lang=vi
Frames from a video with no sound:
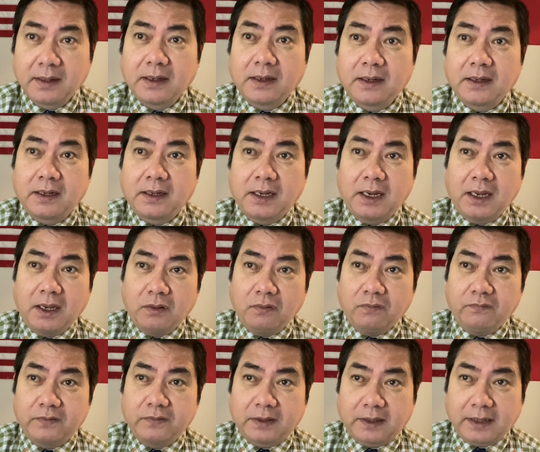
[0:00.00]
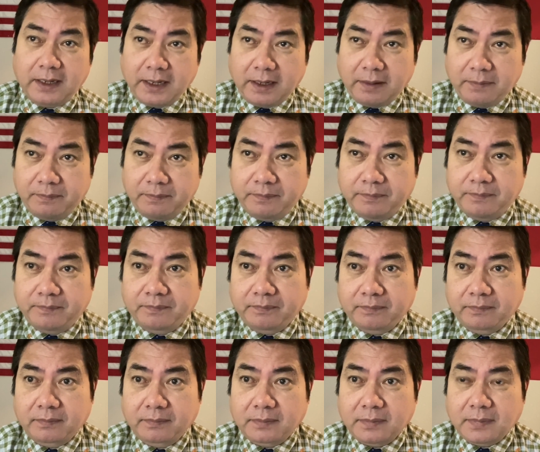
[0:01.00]
nếu Việt Nam
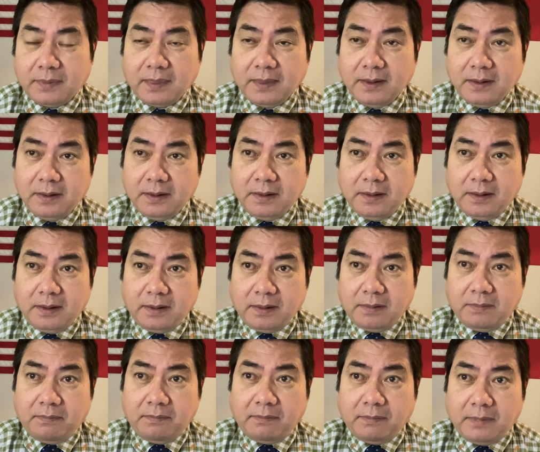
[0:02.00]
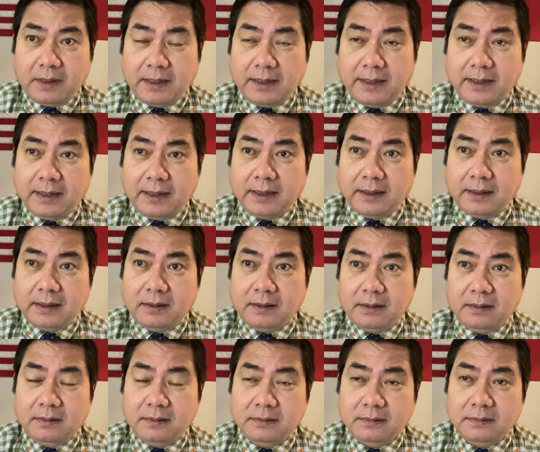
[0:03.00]
mà
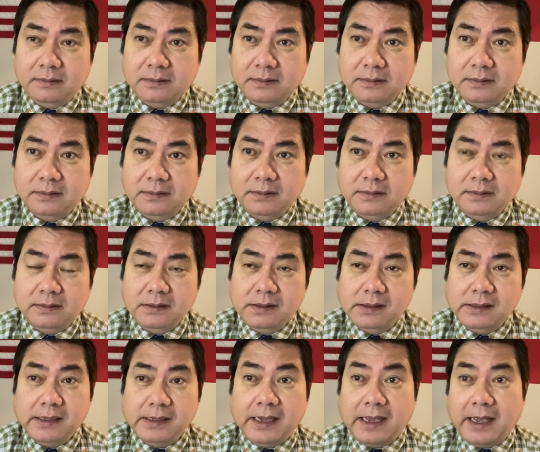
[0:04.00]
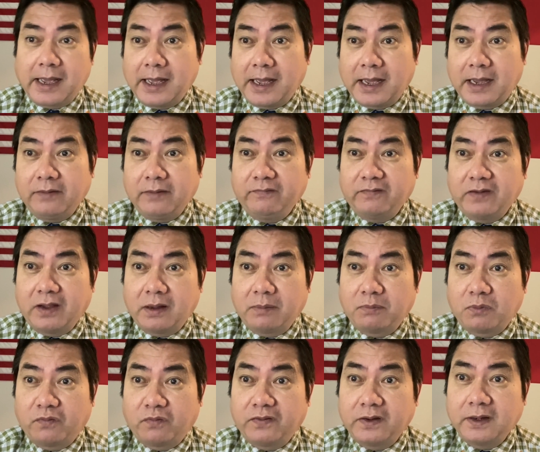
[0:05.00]
ngã hẳn về
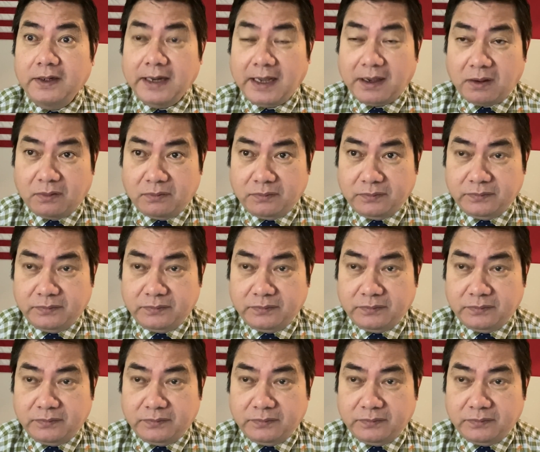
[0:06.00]
một phía nào